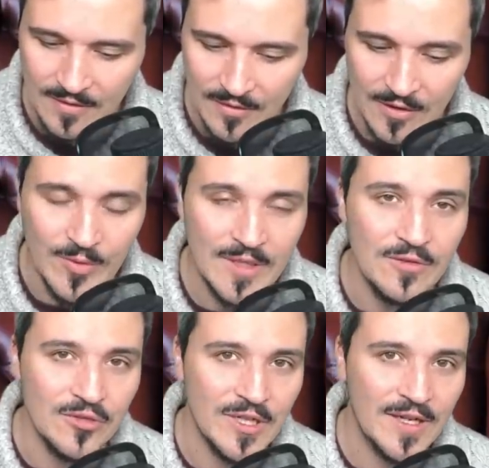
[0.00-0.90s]
dans les
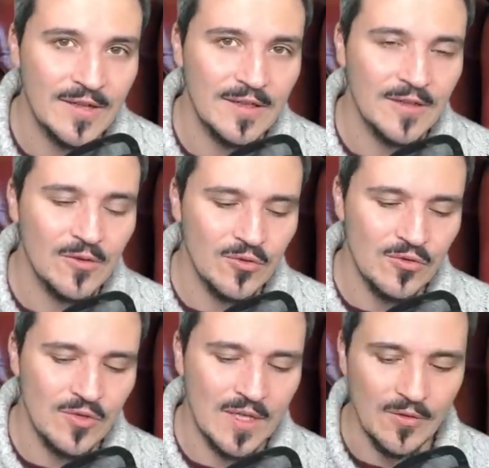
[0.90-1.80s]
domaines de chacun des quatre
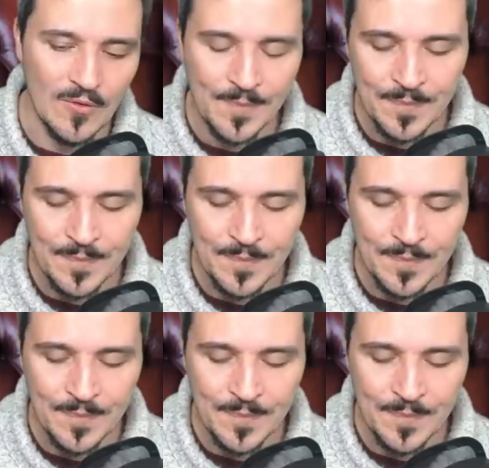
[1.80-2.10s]
dieux du chaos.